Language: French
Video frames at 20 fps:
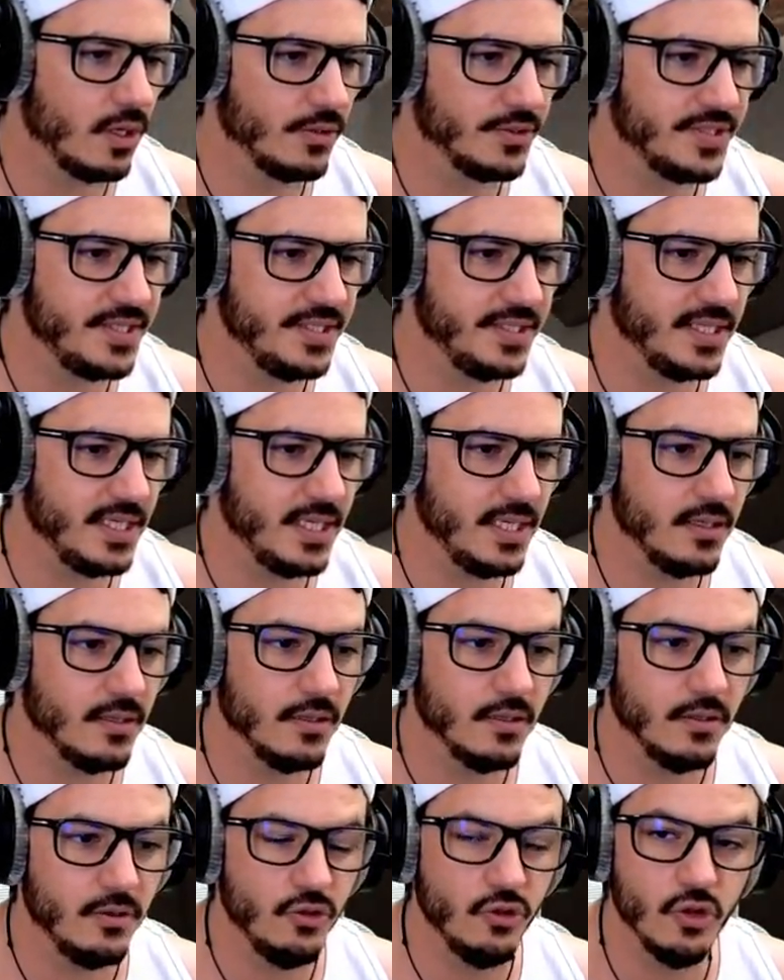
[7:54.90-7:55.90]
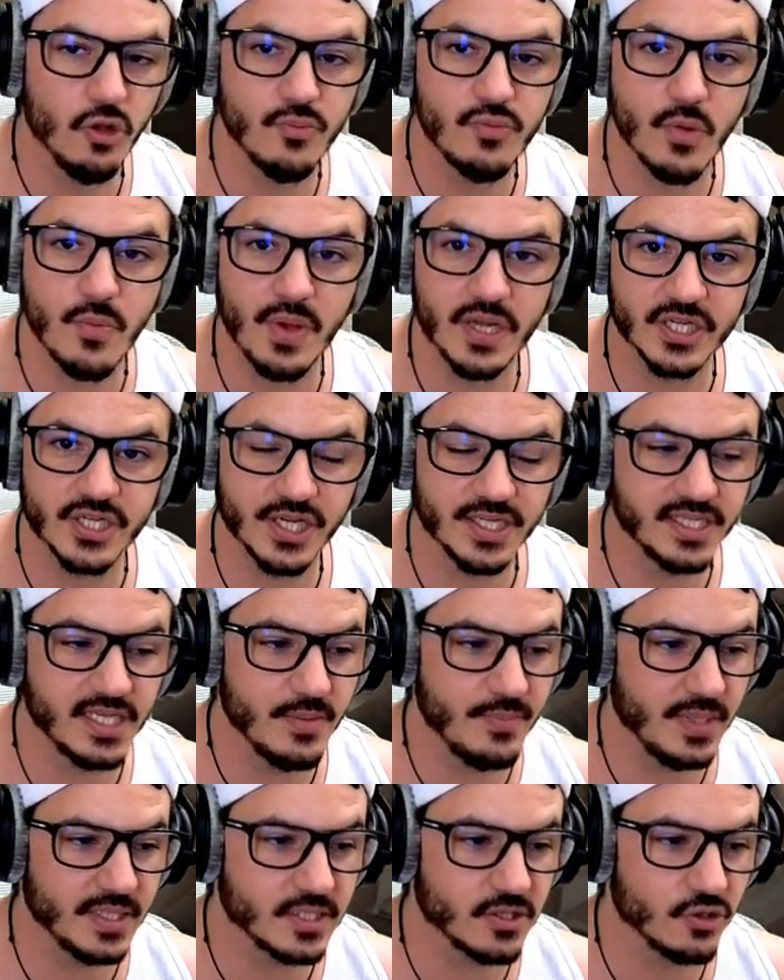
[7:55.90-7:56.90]
l'entité ne peut pas
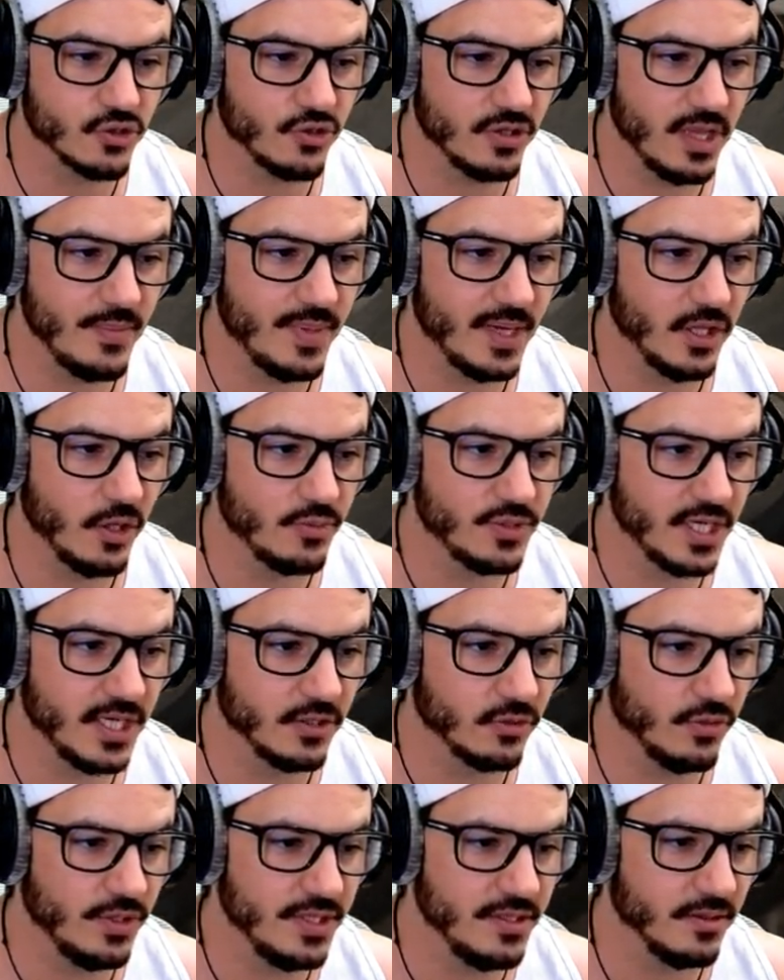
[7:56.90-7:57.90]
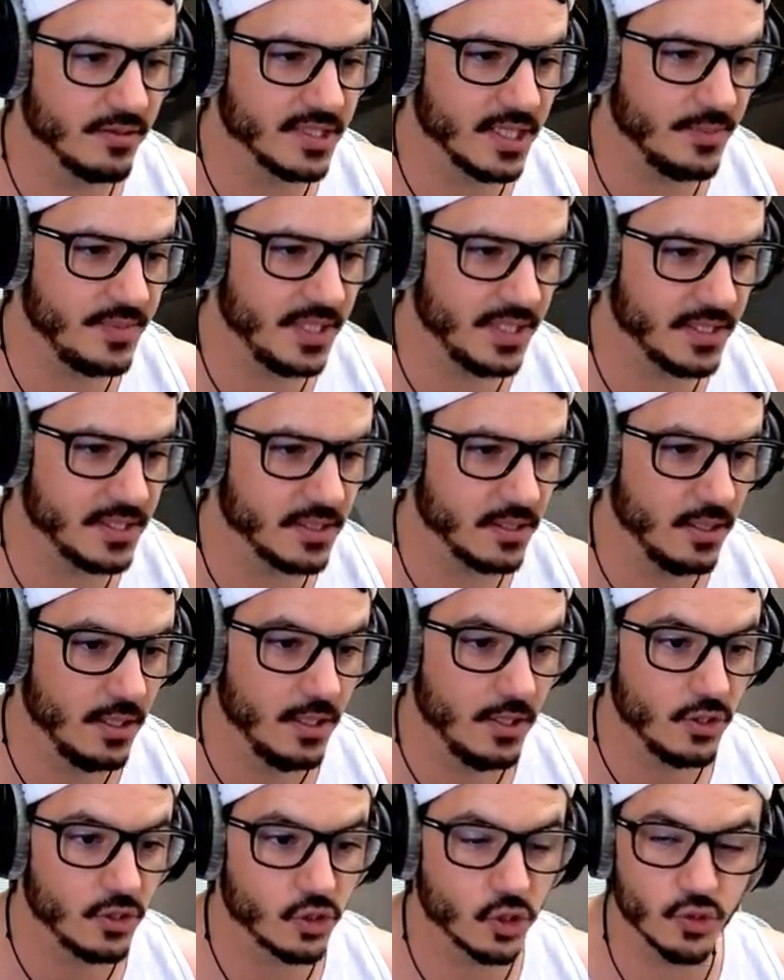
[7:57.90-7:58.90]
chasser parce que je n'ai pas d'objet électronique dans sa pièce.
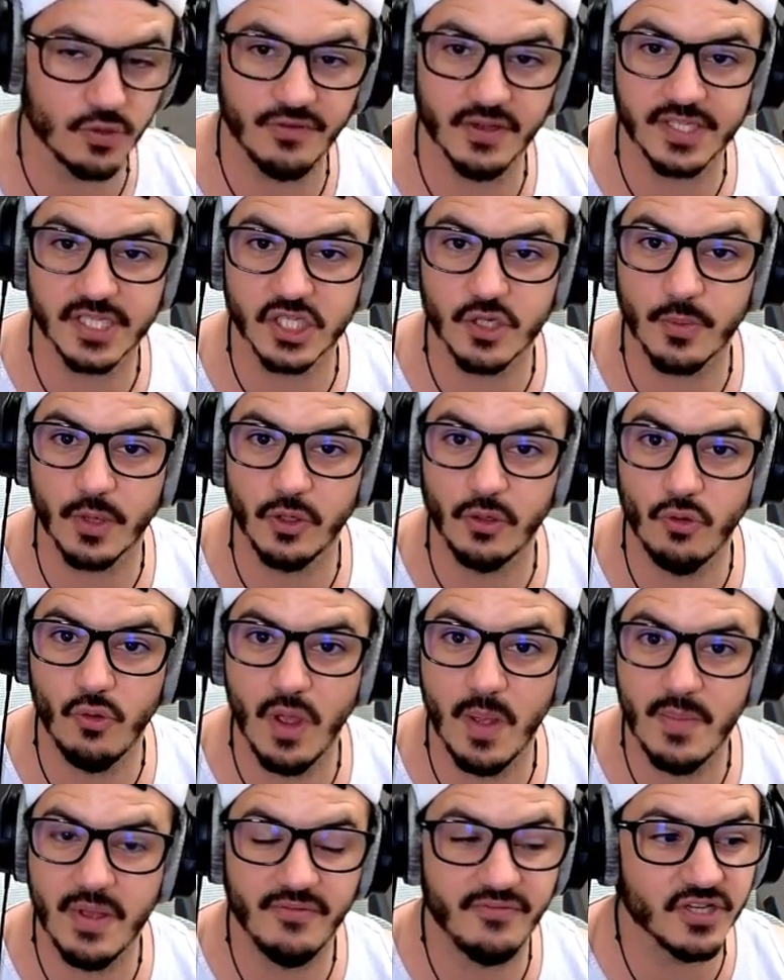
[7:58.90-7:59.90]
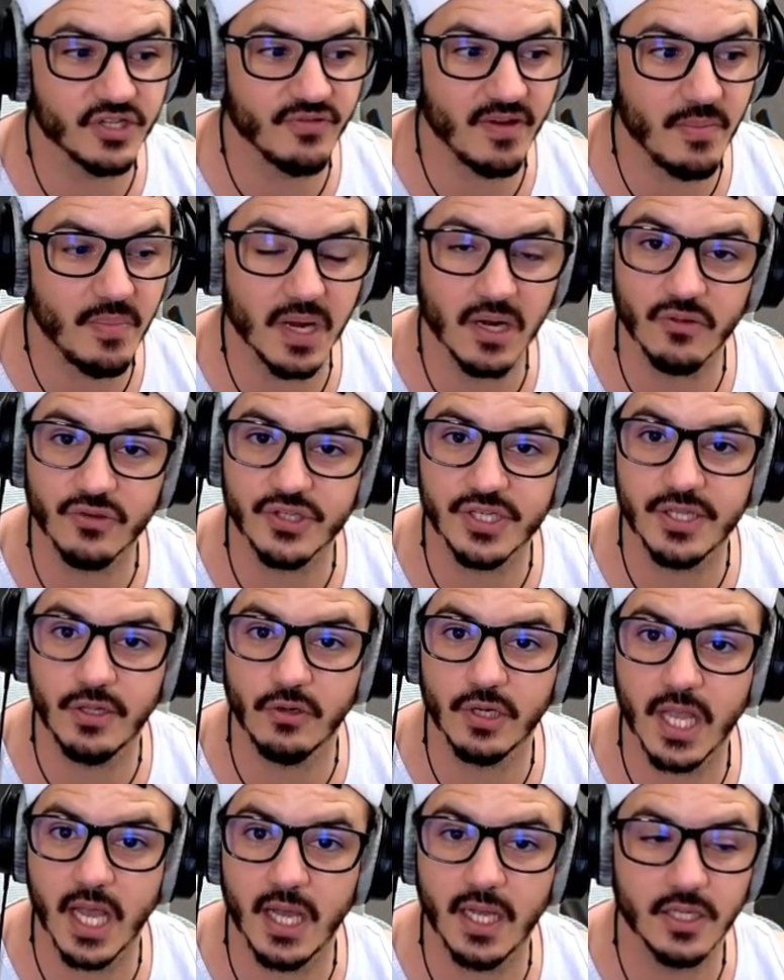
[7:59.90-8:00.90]
Ce que je vais faire, c'est que je vais prendre le MF et je vais le balancer dans
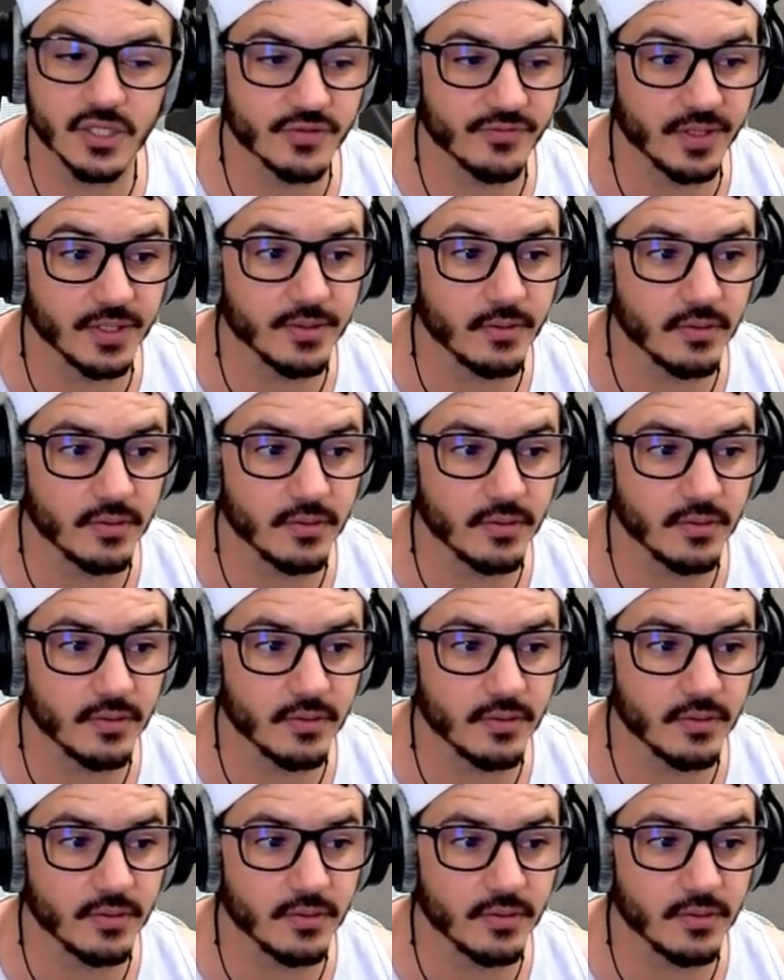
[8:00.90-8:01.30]
le garage, enfin